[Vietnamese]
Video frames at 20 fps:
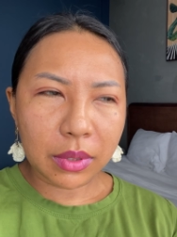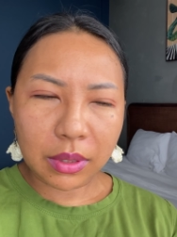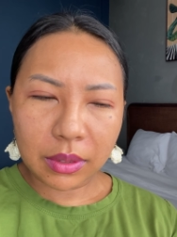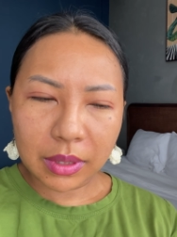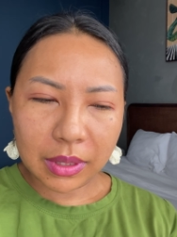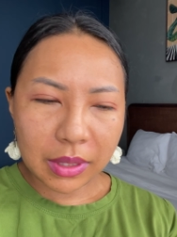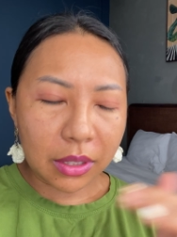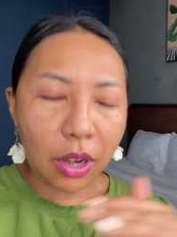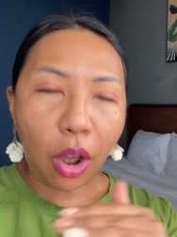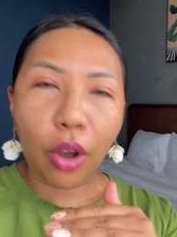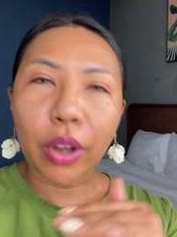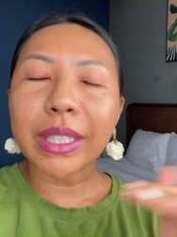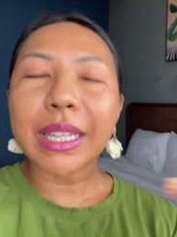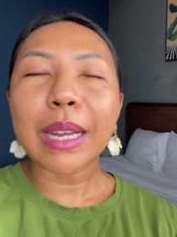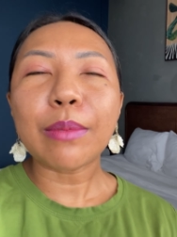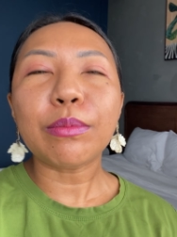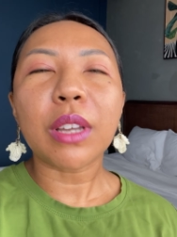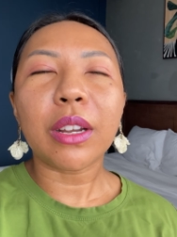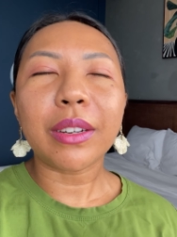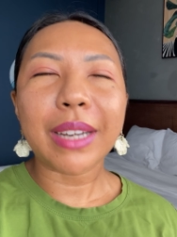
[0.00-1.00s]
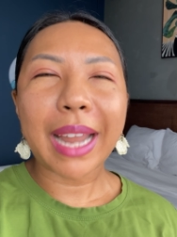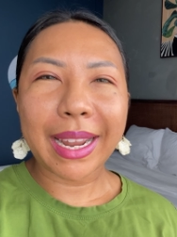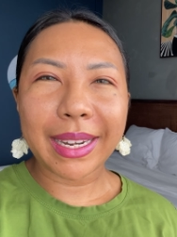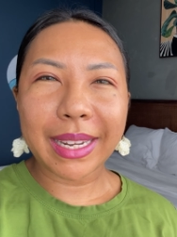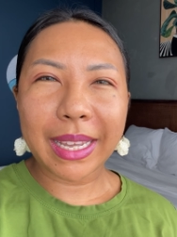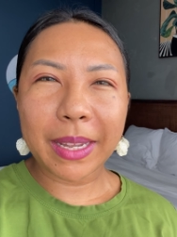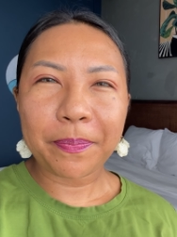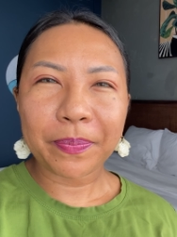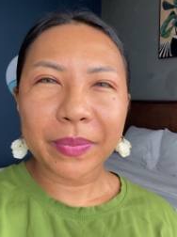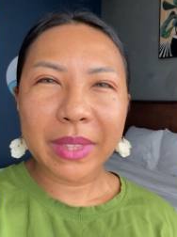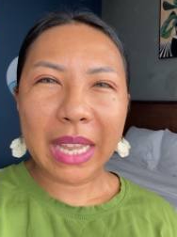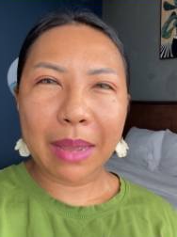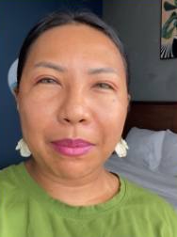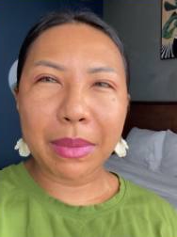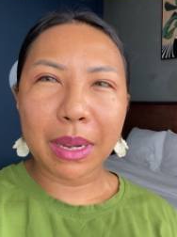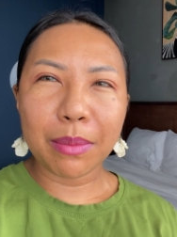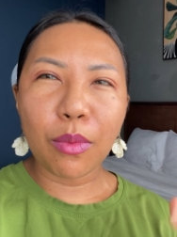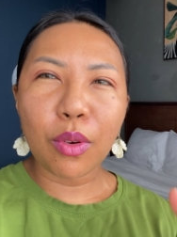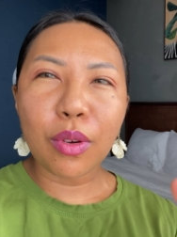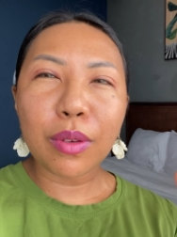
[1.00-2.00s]
nội trong tuần này đi tại
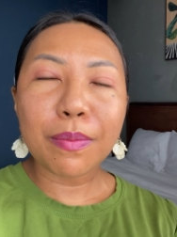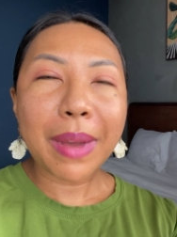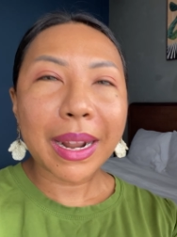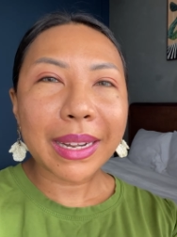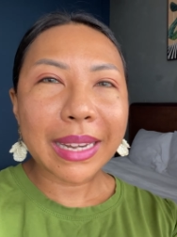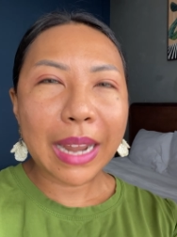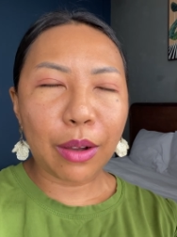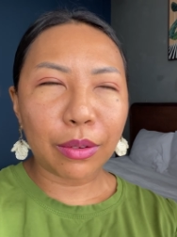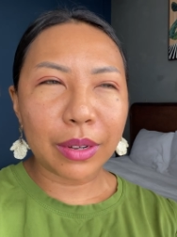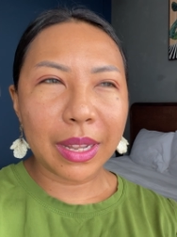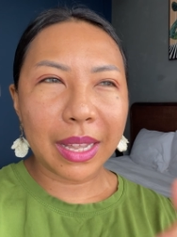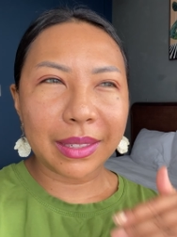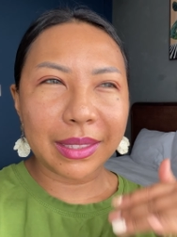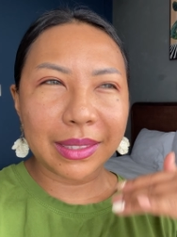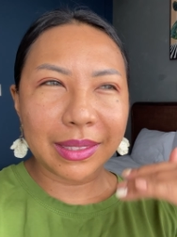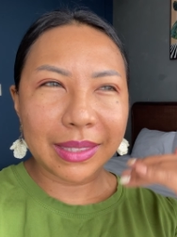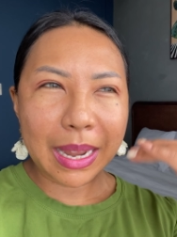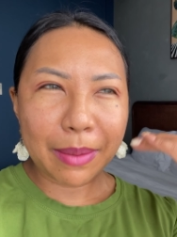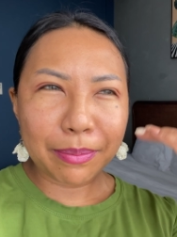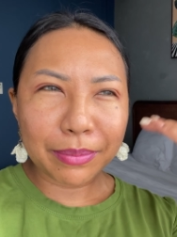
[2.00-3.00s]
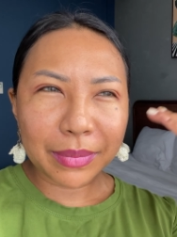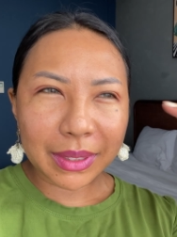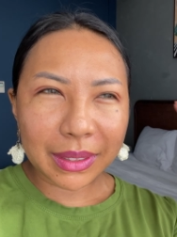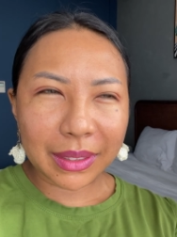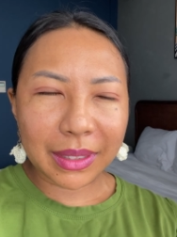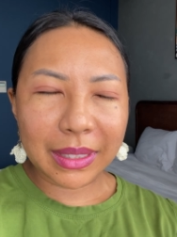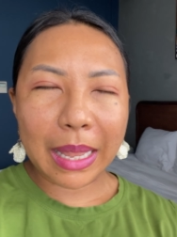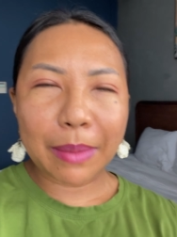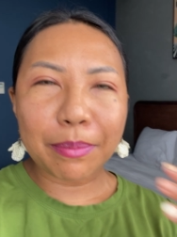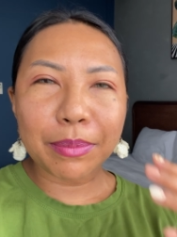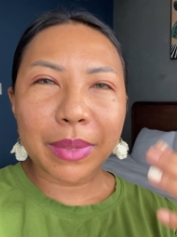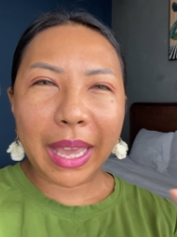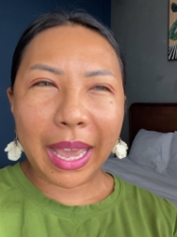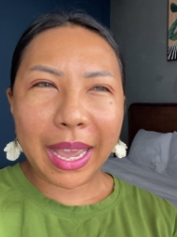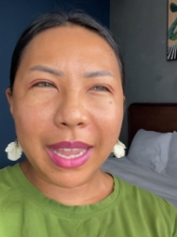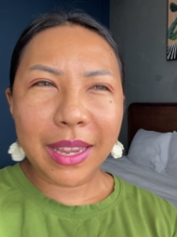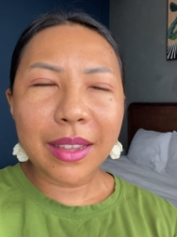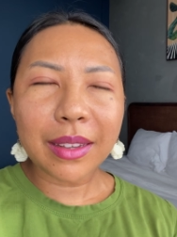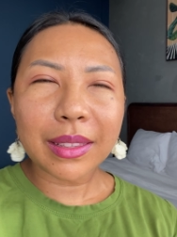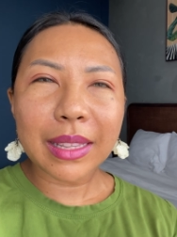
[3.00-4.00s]
mình muốn bắt đầu là năm năm
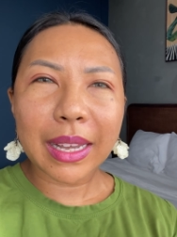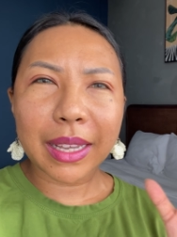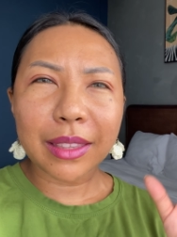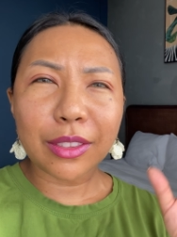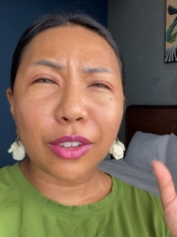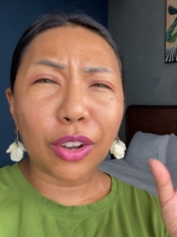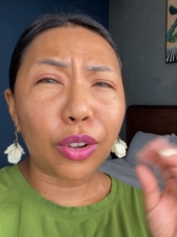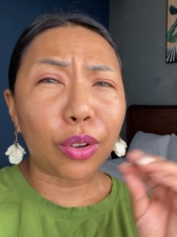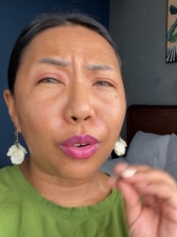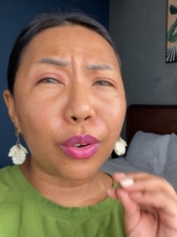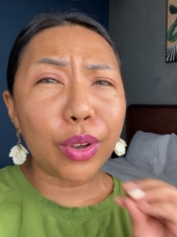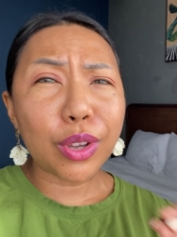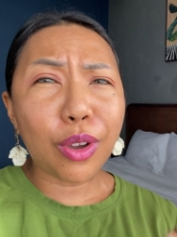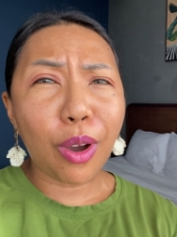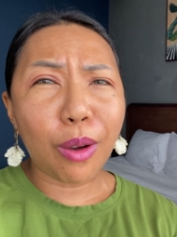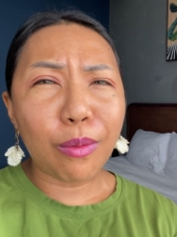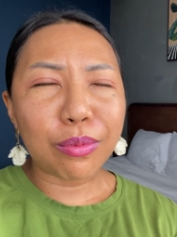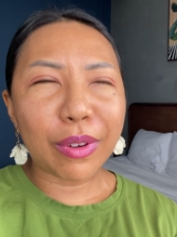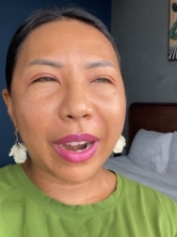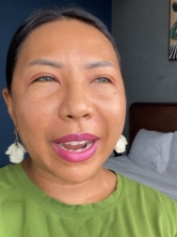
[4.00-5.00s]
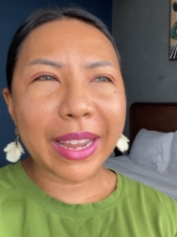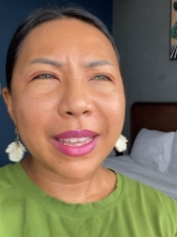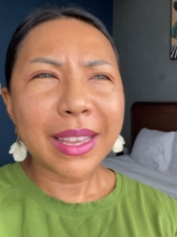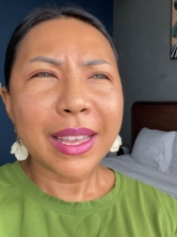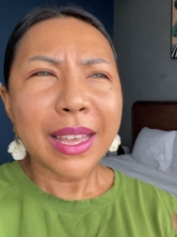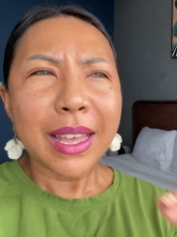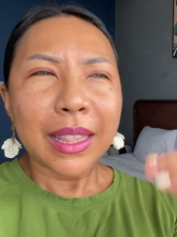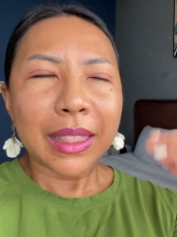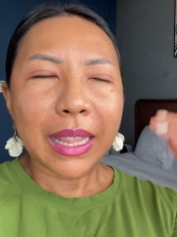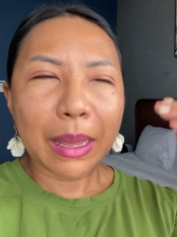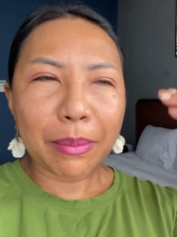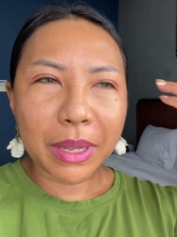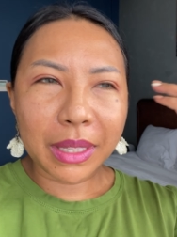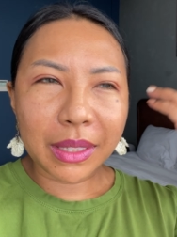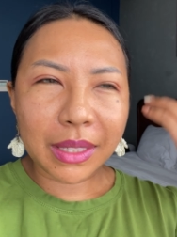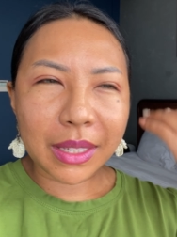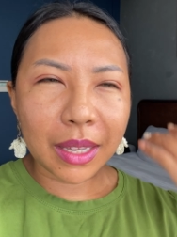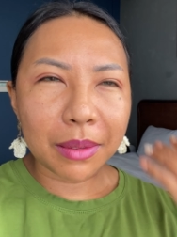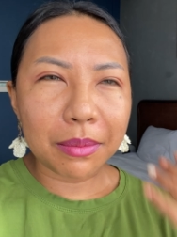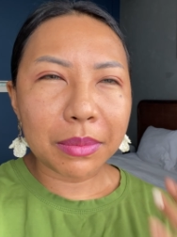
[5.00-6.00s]
kế nhất là cái tuần cuối cùng right là mình
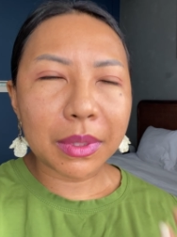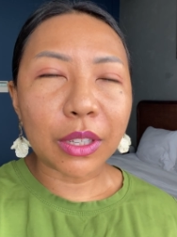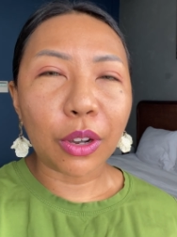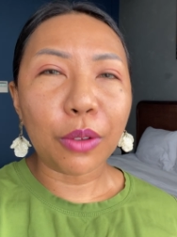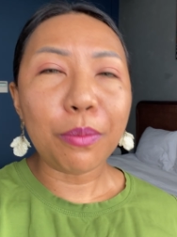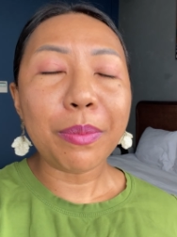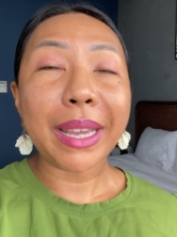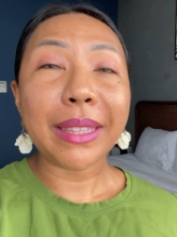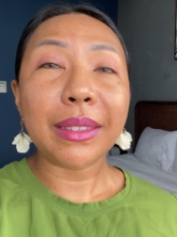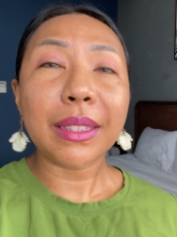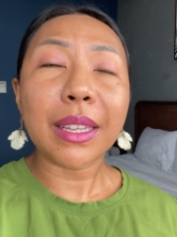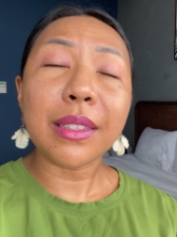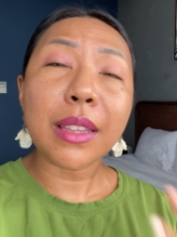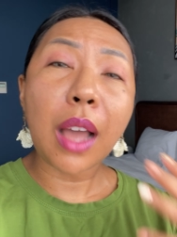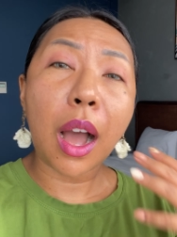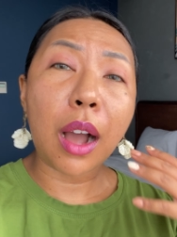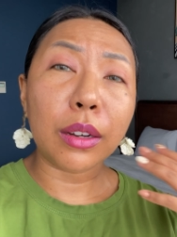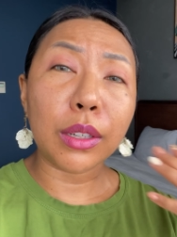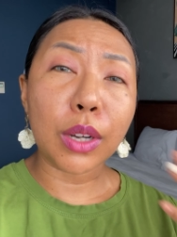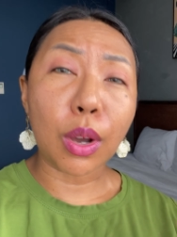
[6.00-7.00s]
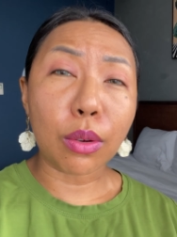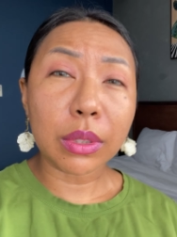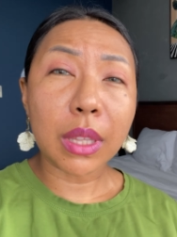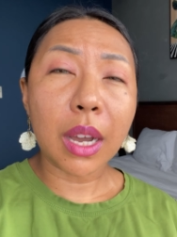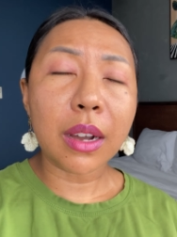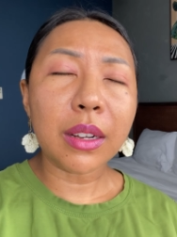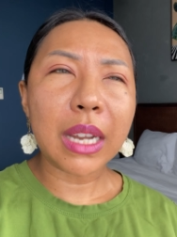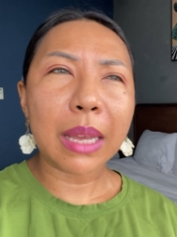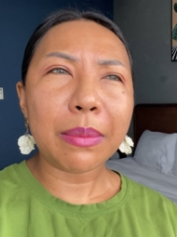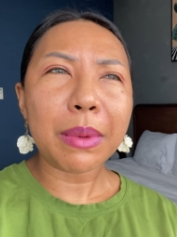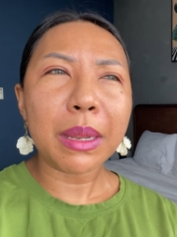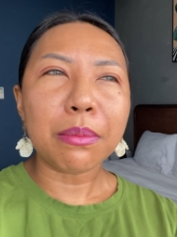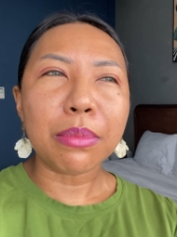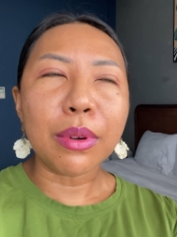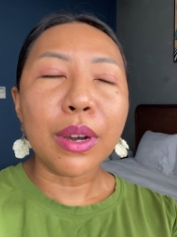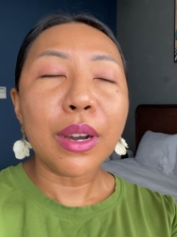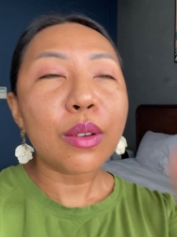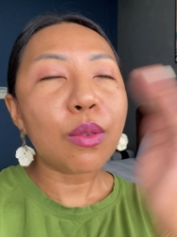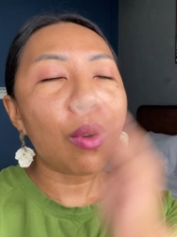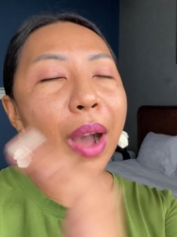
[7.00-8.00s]
chuẩn bị tinh thần đủ thứ để mình
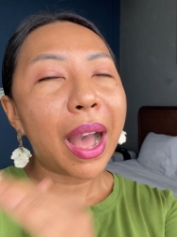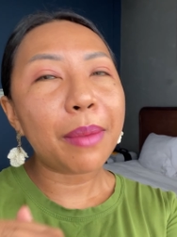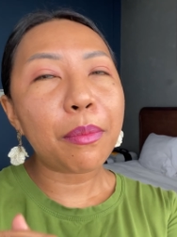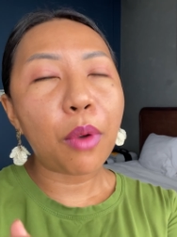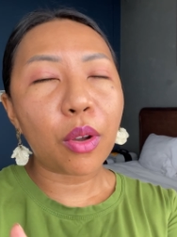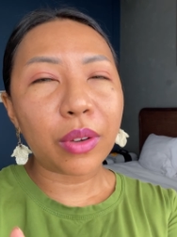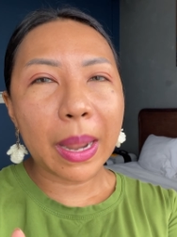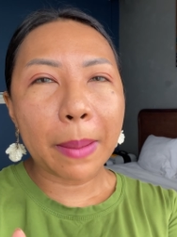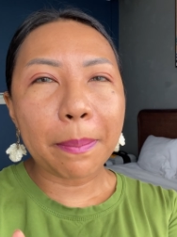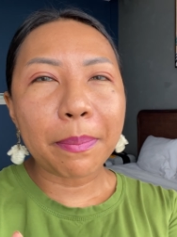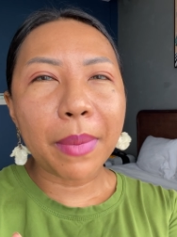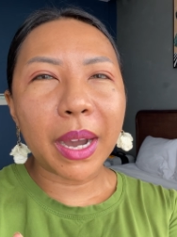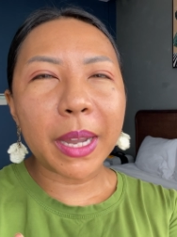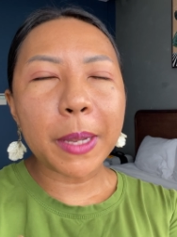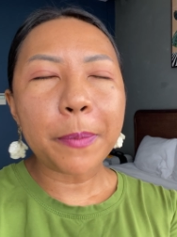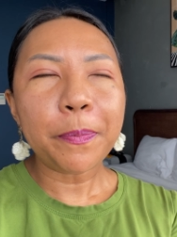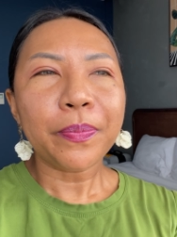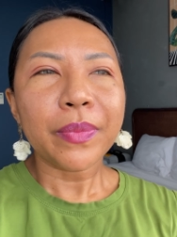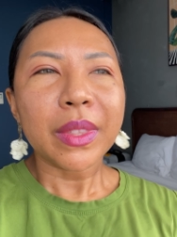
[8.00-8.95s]
bước qua một năm mới